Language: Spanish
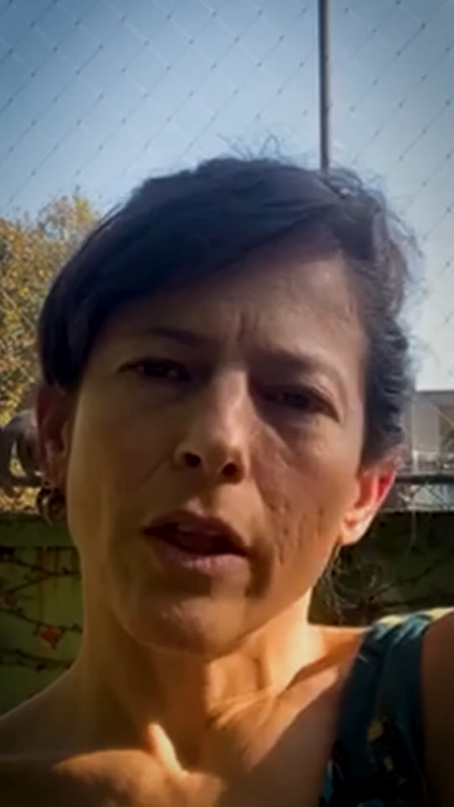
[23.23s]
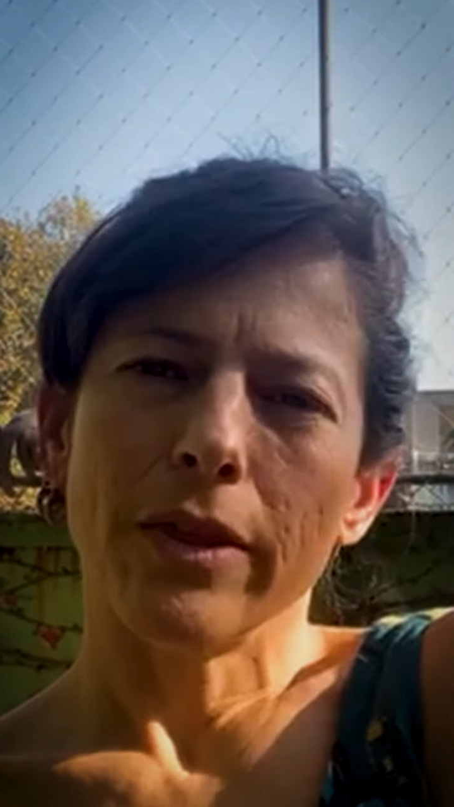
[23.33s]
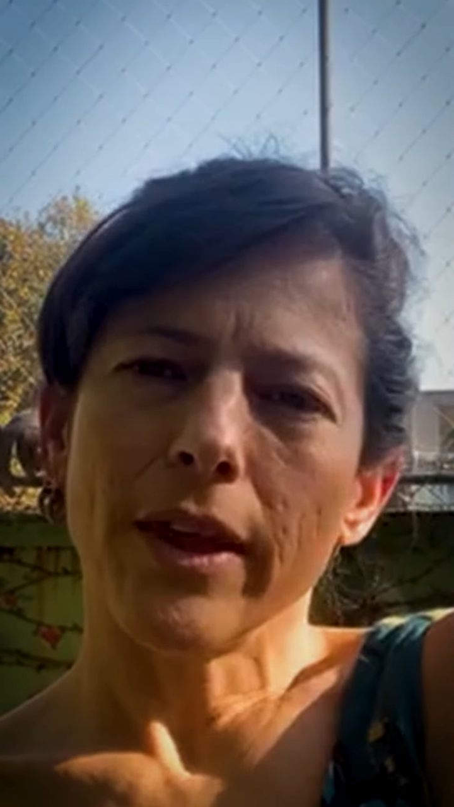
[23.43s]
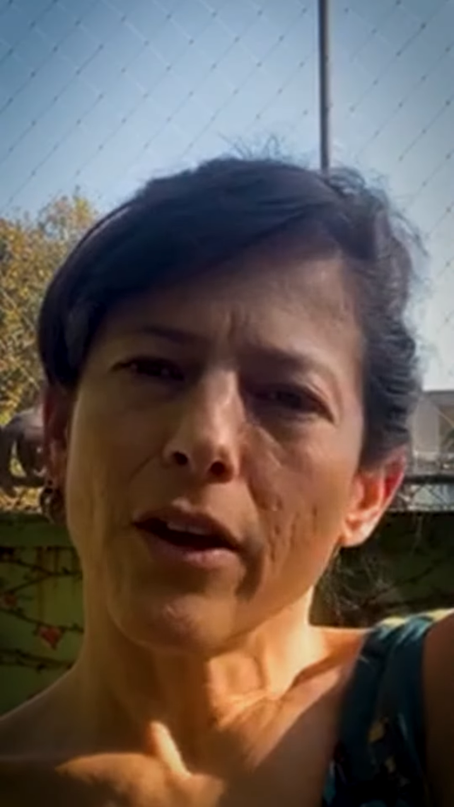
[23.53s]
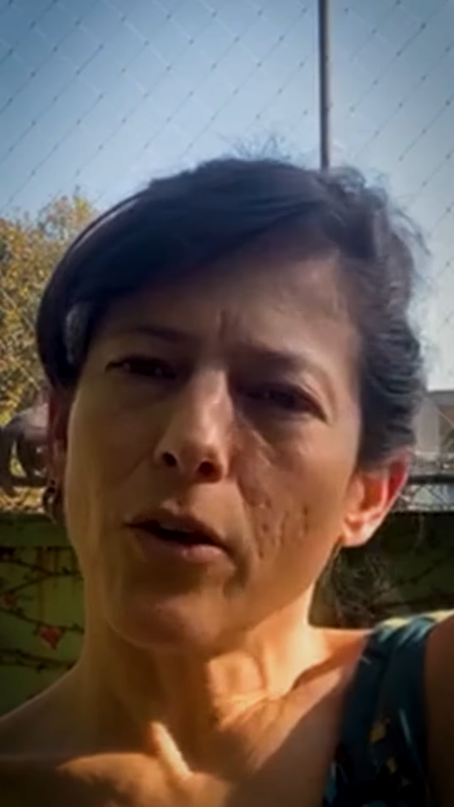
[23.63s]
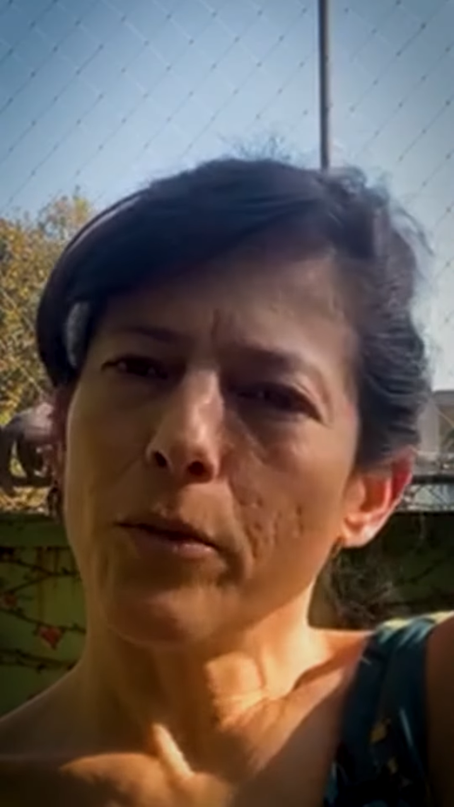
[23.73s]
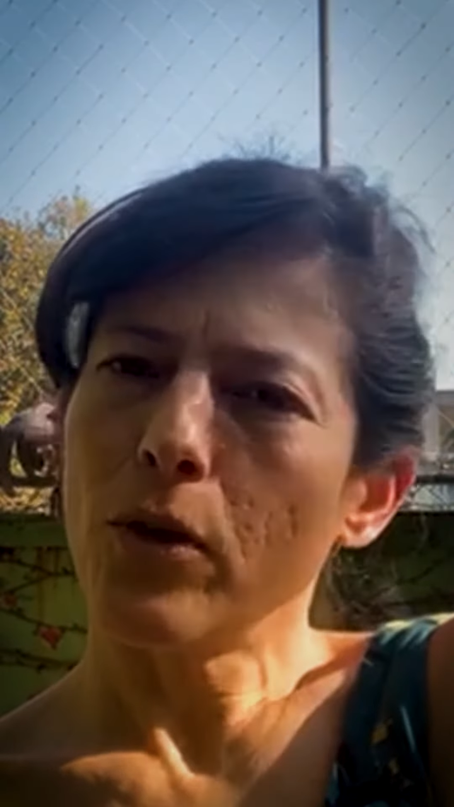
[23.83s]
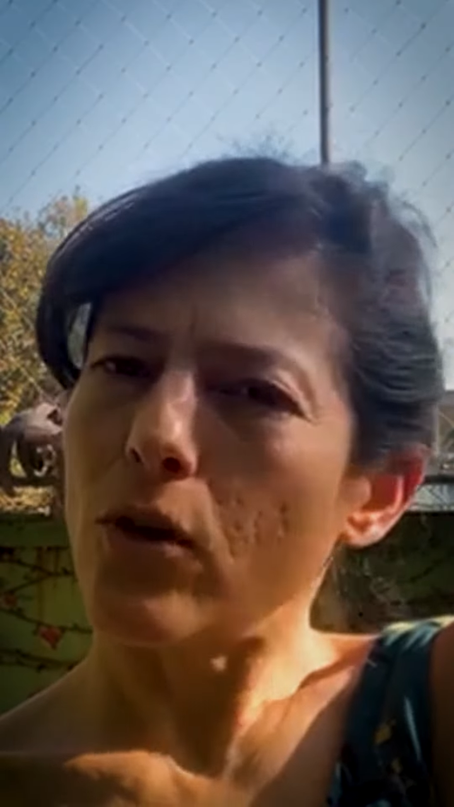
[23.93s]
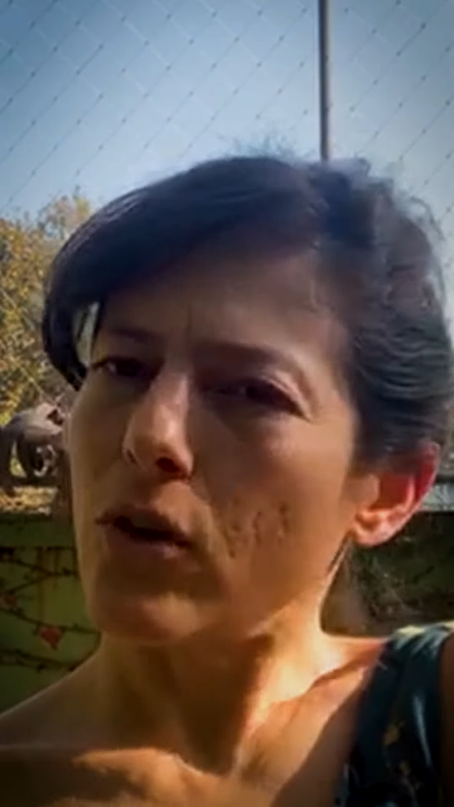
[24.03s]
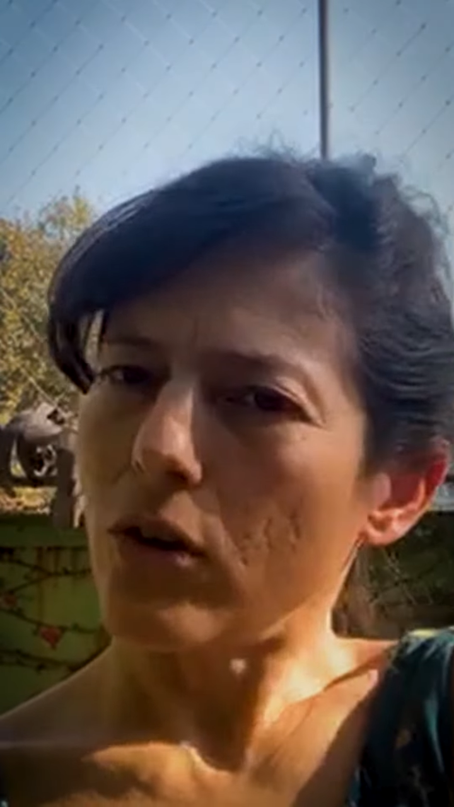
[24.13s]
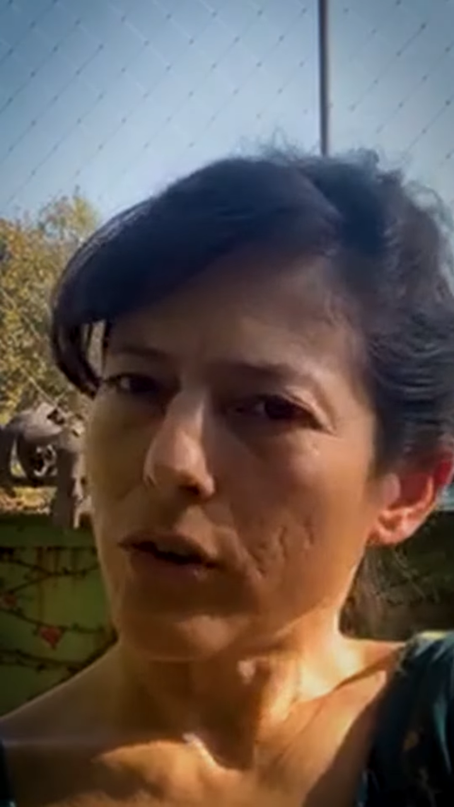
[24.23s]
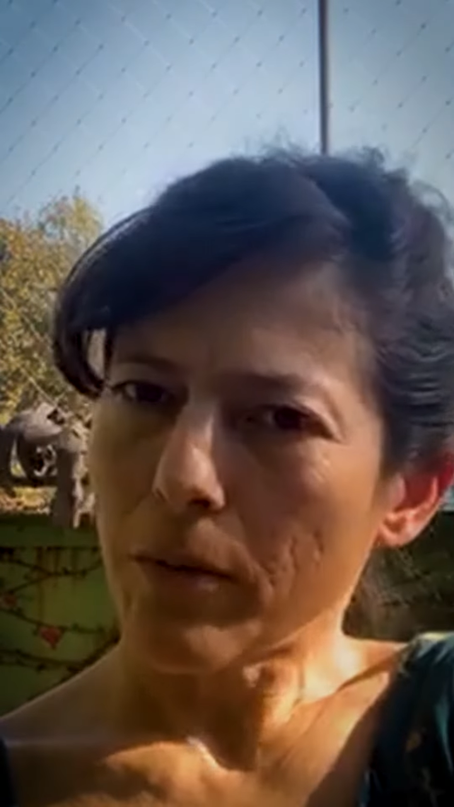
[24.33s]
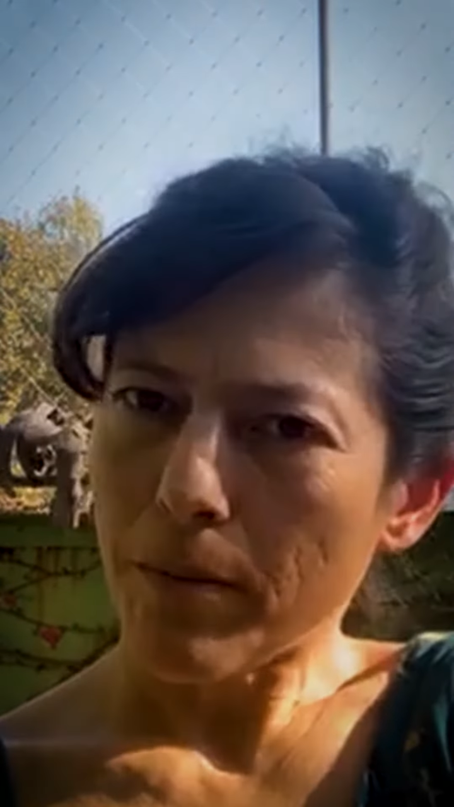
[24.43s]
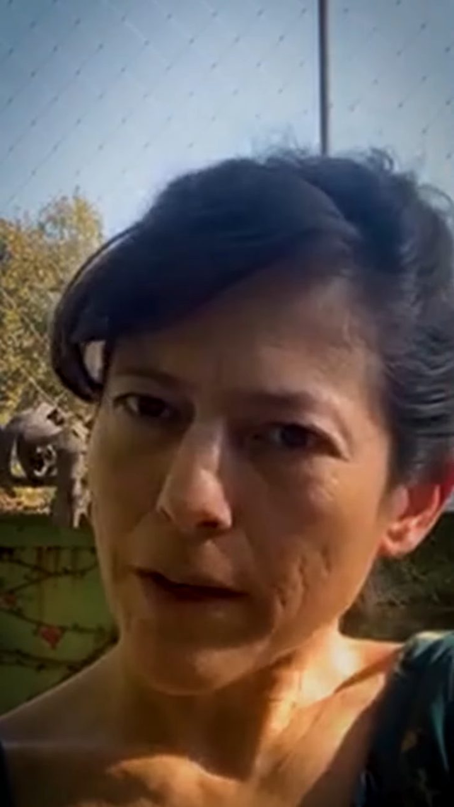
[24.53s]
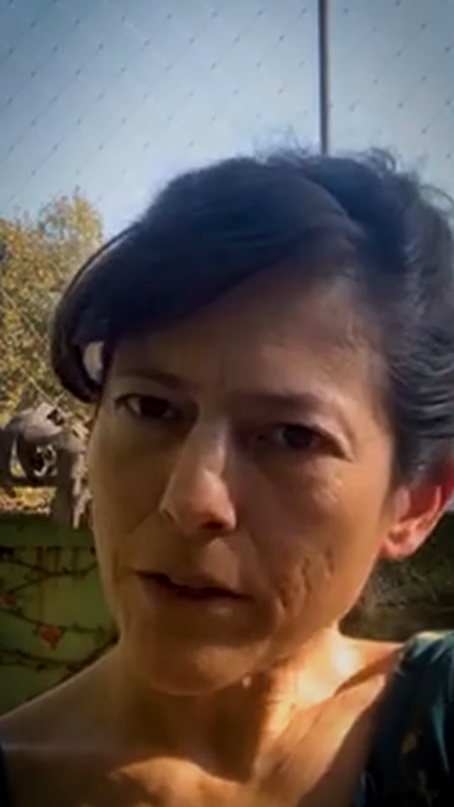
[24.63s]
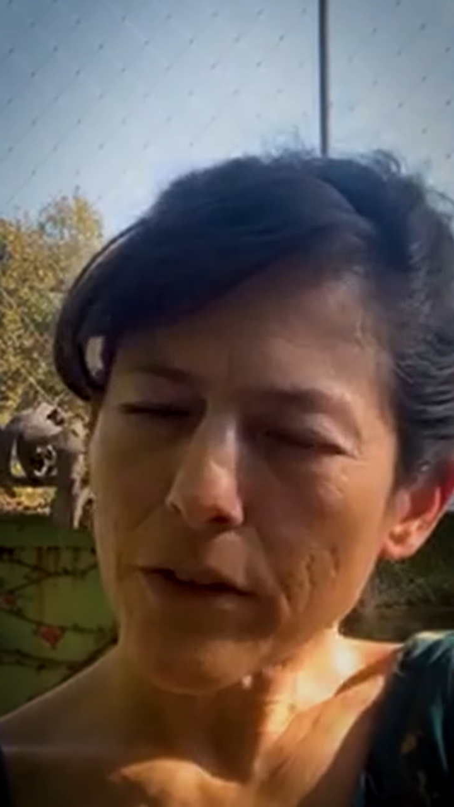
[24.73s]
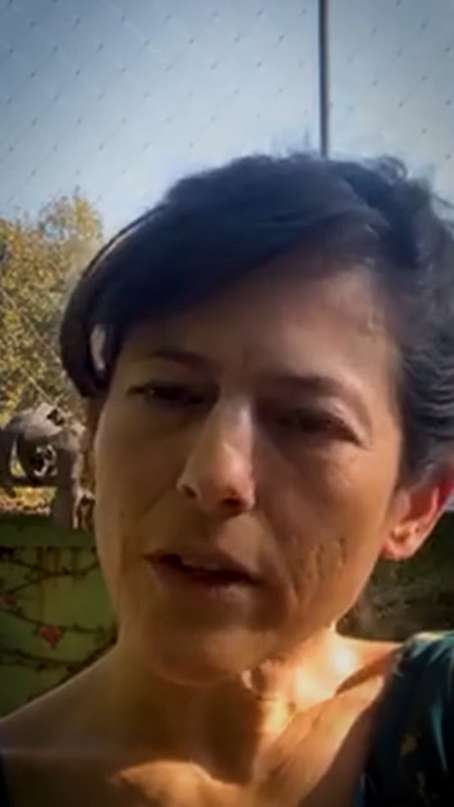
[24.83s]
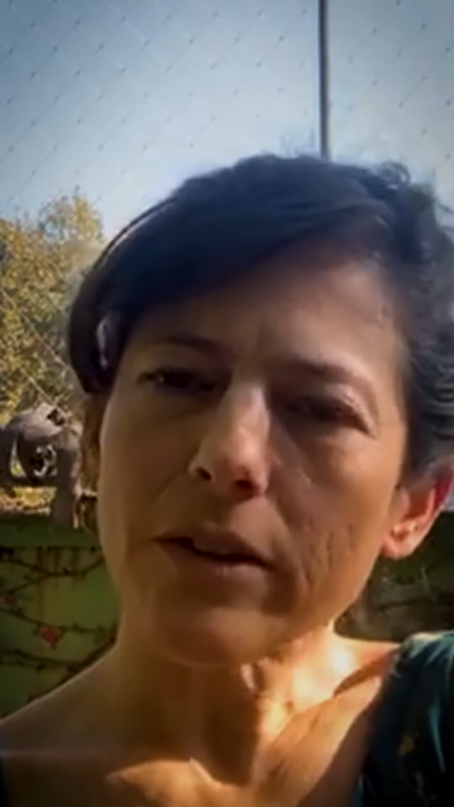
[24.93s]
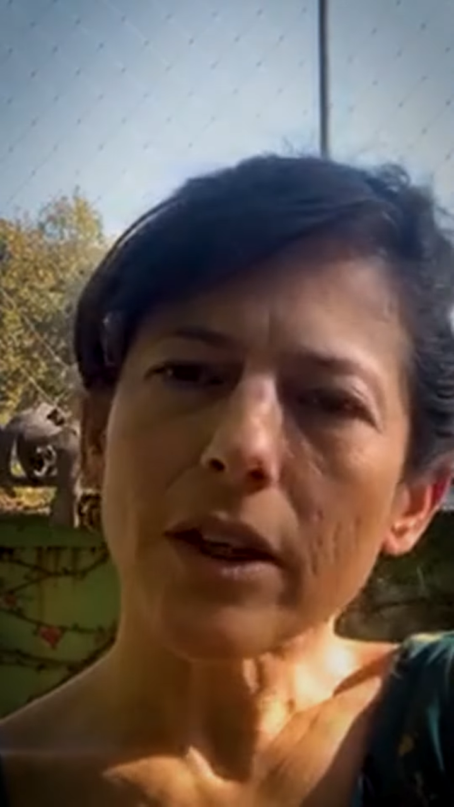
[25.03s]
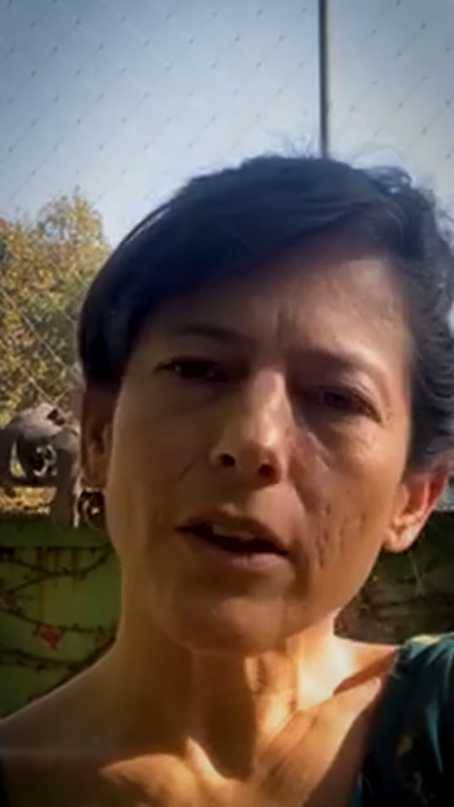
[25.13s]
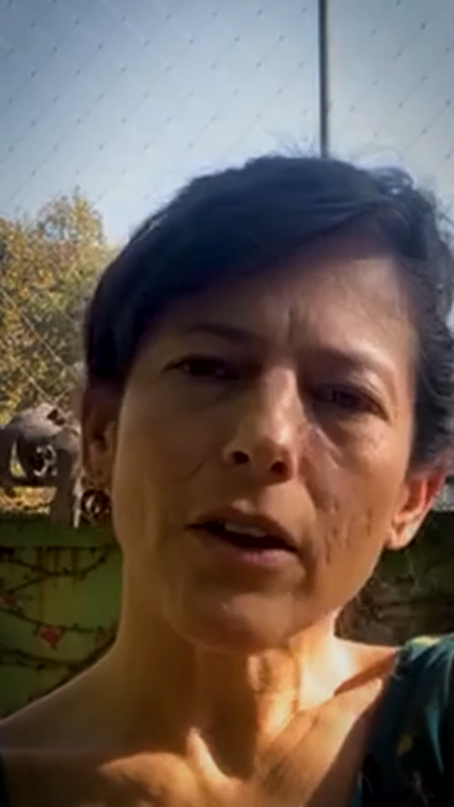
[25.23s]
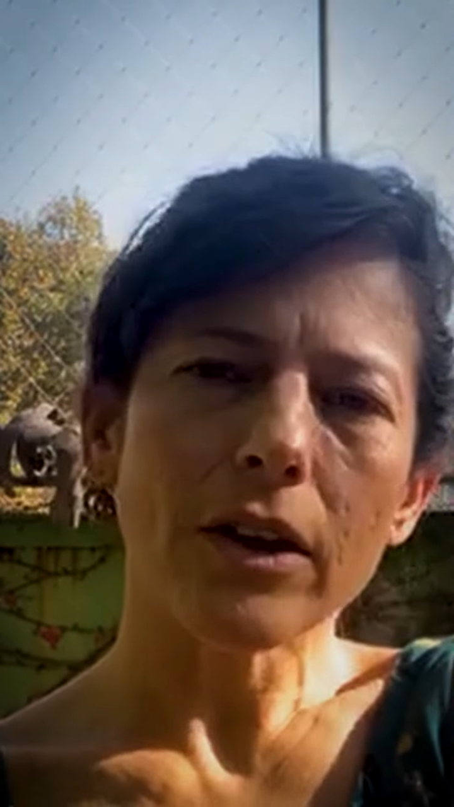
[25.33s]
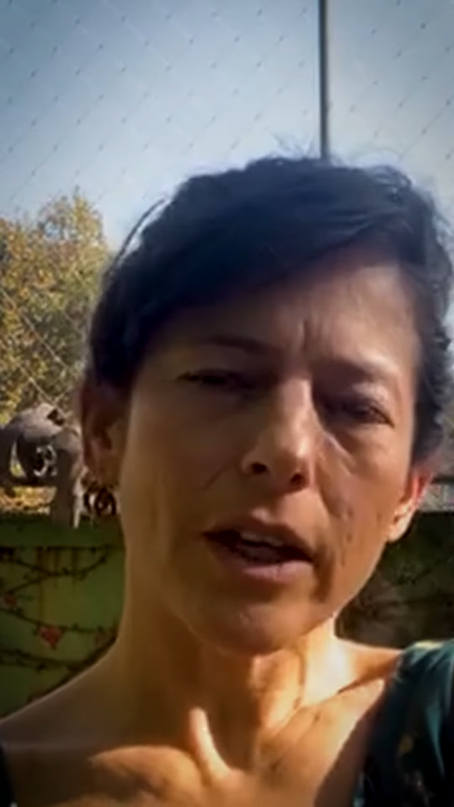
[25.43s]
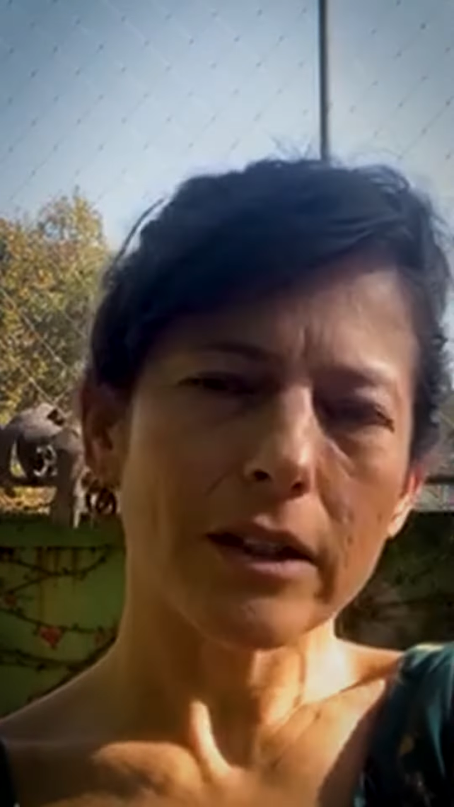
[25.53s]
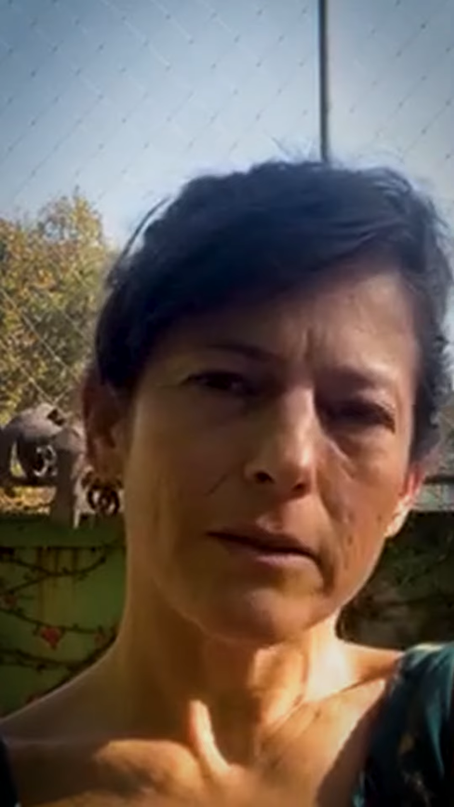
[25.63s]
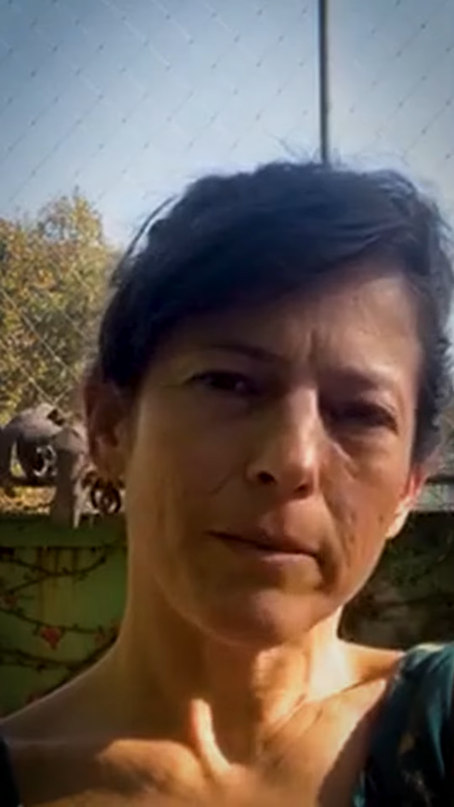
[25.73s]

de cómo los espacios exteriores